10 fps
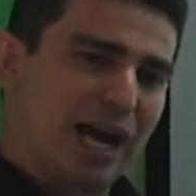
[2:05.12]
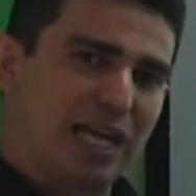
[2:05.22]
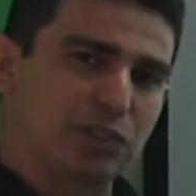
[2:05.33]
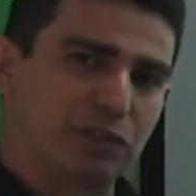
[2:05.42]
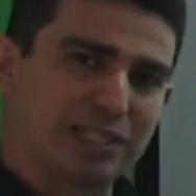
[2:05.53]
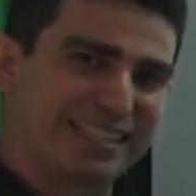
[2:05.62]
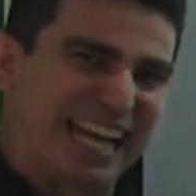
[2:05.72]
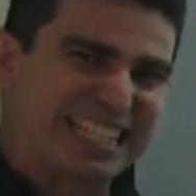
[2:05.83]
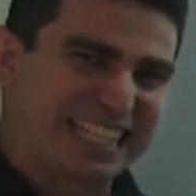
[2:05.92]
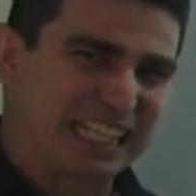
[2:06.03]
às vezes
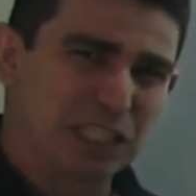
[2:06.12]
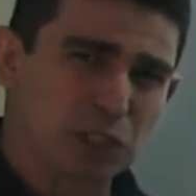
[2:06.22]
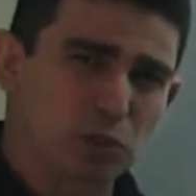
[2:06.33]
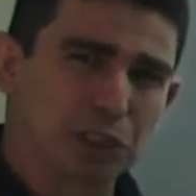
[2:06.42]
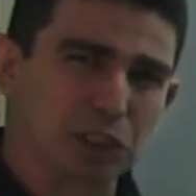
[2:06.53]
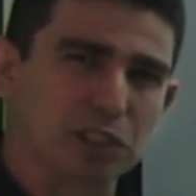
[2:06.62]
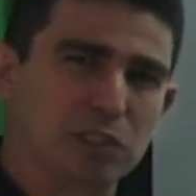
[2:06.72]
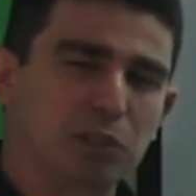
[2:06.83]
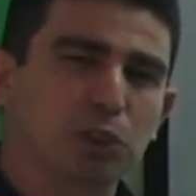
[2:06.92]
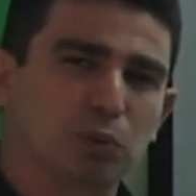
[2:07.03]
dezenas de
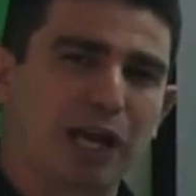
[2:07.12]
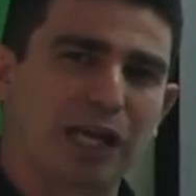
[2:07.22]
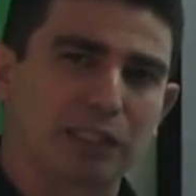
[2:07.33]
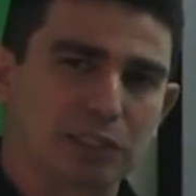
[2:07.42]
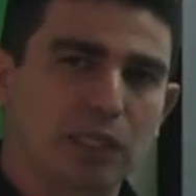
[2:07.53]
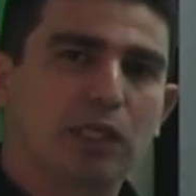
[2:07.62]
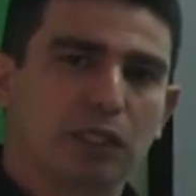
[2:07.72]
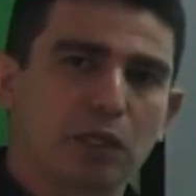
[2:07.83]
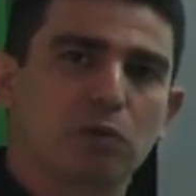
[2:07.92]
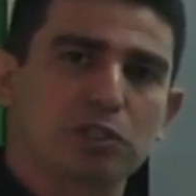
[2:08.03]
substâncias misturadas,
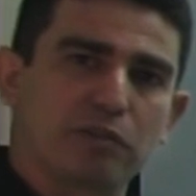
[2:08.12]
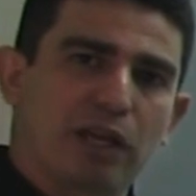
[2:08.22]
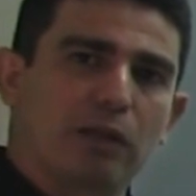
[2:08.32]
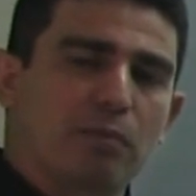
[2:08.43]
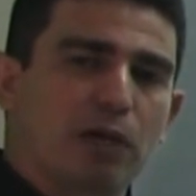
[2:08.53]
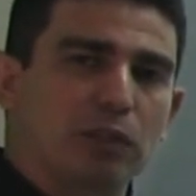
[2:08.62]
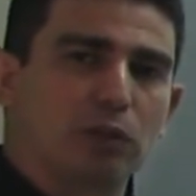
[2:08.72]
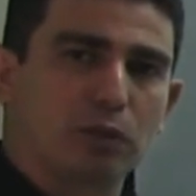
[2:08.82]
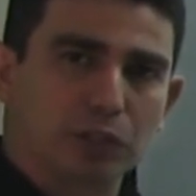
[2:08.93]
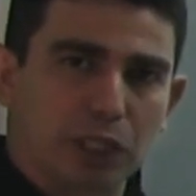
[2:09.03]
que inclusive lá no
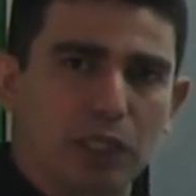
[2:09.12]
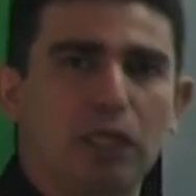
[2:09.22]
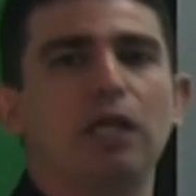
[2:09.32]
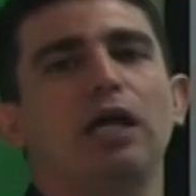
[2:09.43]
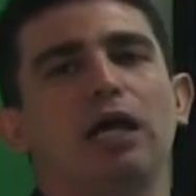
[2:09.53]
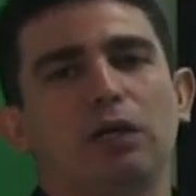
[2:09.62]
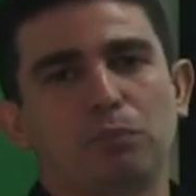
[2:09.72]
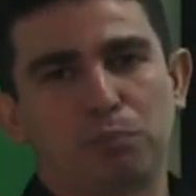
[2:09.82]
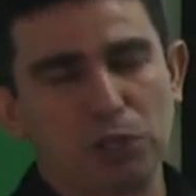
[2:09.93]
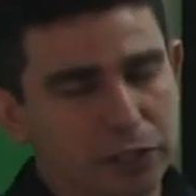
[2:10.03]
laboratório tem
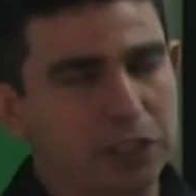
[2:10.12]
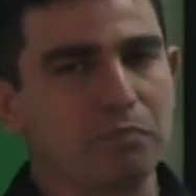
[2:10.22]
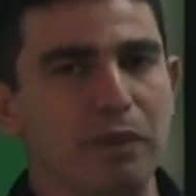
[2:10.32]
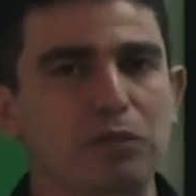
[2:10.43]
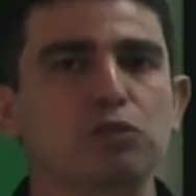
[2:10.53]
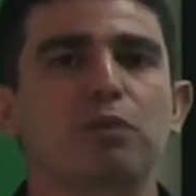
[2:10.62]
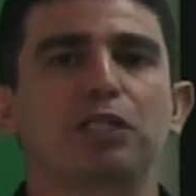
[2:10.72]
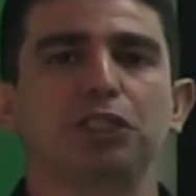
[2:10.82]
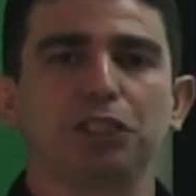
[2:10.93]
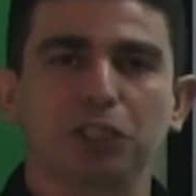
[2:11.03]
procedimentos para
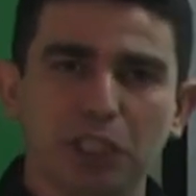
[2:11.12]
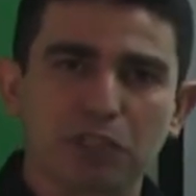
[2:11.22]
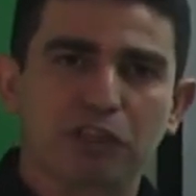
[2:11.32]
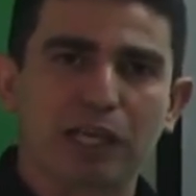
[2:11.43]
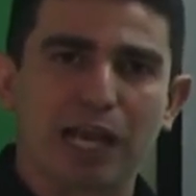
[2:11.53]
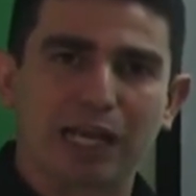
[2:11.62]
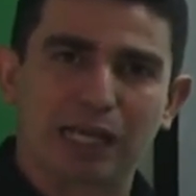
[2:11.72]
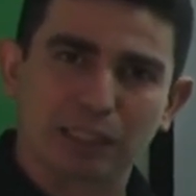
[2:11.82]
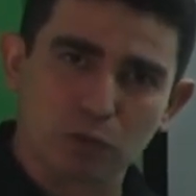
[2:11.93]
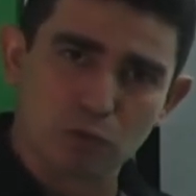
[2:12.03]
a gente identificar
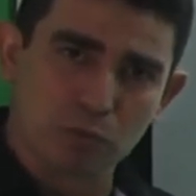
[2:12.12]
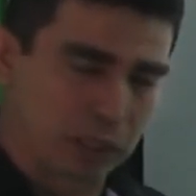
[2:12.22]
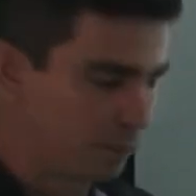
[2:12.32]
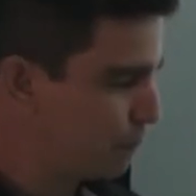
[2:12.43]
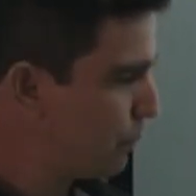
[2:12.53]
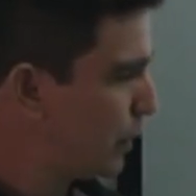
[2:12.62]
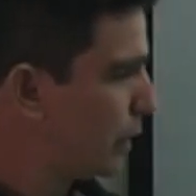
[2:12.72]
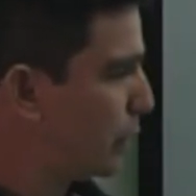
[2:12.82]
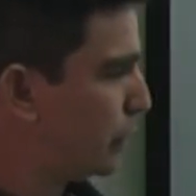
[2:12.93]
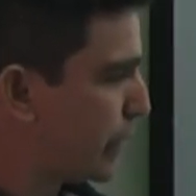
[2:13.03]
cada uma
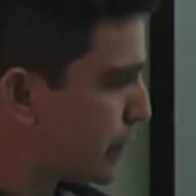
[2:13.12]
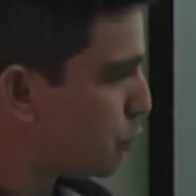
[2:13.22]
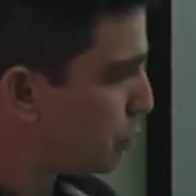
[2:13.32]
dessas